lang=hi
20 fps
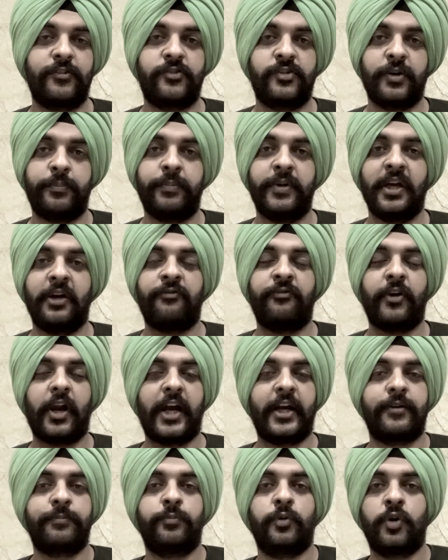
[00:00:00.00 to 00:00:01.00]
जब भी आप
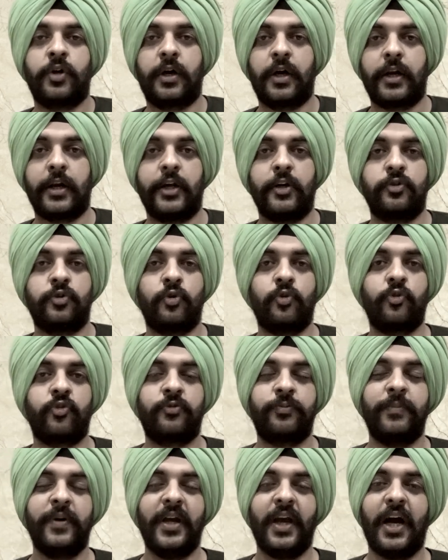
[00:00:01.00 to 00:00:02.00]
फ्लाइट बुक कर रहे हो तो
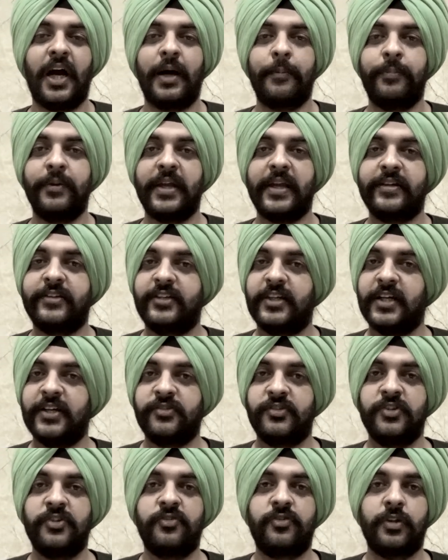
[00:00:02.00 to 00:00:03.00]
उसमें आप ये
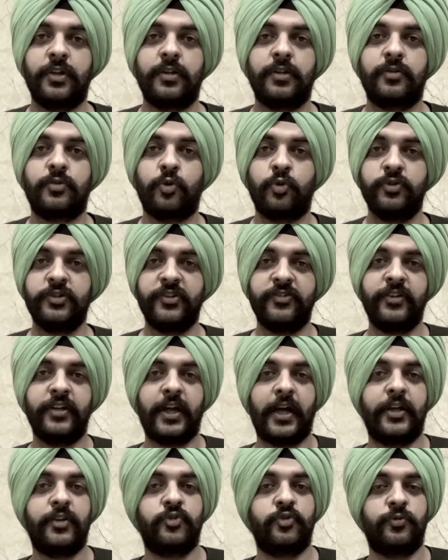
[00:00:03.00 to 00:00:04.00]
चीज दो चीजें
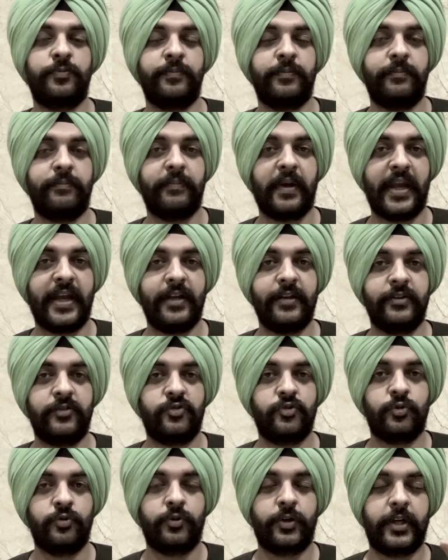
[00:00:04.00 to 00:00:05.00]
हैं जो मेन
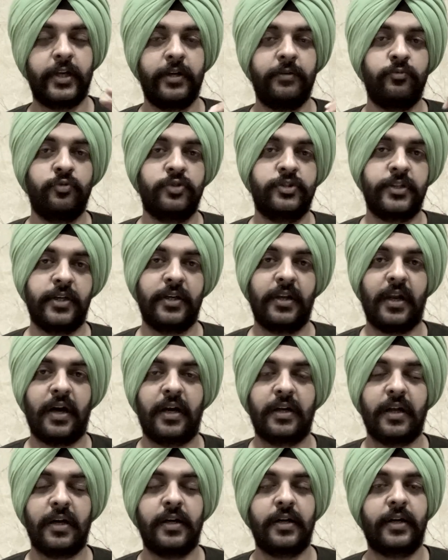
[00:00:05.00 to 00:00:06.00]
जो कि मुझे
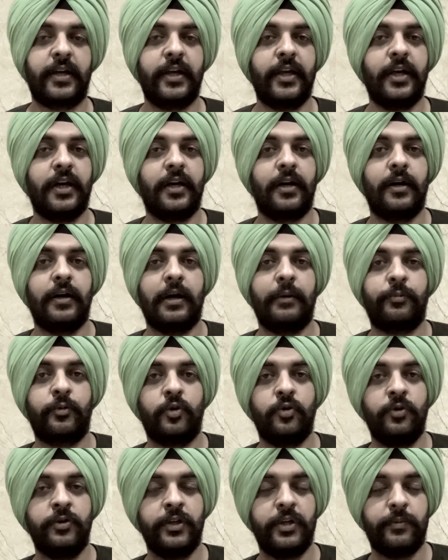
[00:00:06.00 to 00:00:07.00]
लगा कि
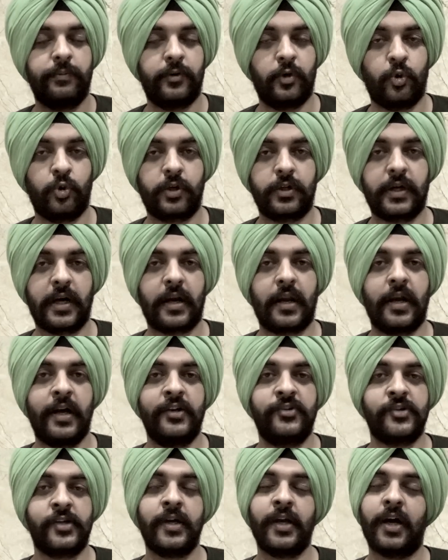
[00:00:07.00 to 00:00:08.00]
आपको नोट कर
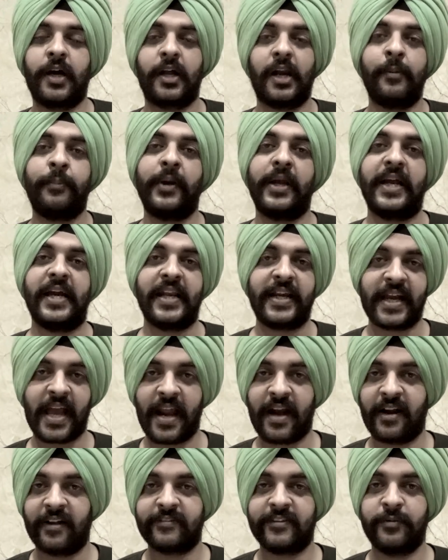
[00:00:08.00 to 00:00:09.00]
लेनी चाहिए अगर आप एयर
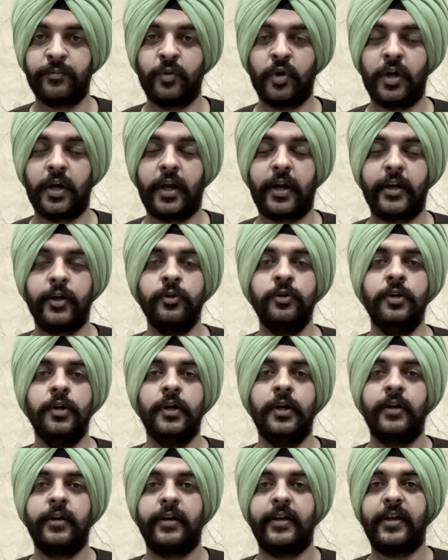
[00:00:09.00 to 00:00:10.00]
कैनेडा से बुक कर रहे हो
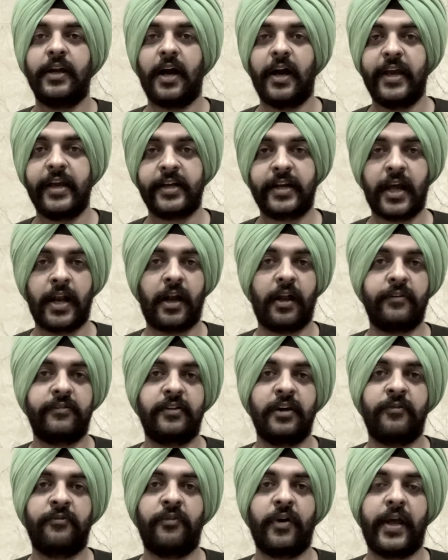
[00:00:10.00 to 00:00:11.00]
या एयर कैनेडा
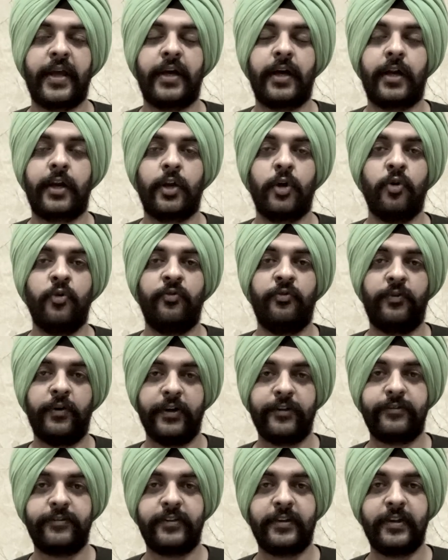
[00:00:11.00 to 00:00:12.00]
से आप फ्लाई कर रहे हो
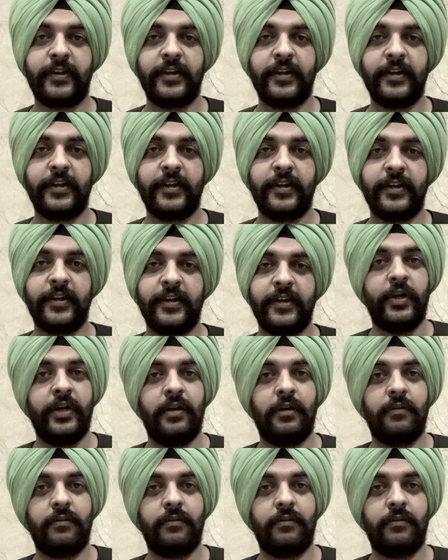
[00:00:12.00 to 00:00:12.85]
फर्स्ट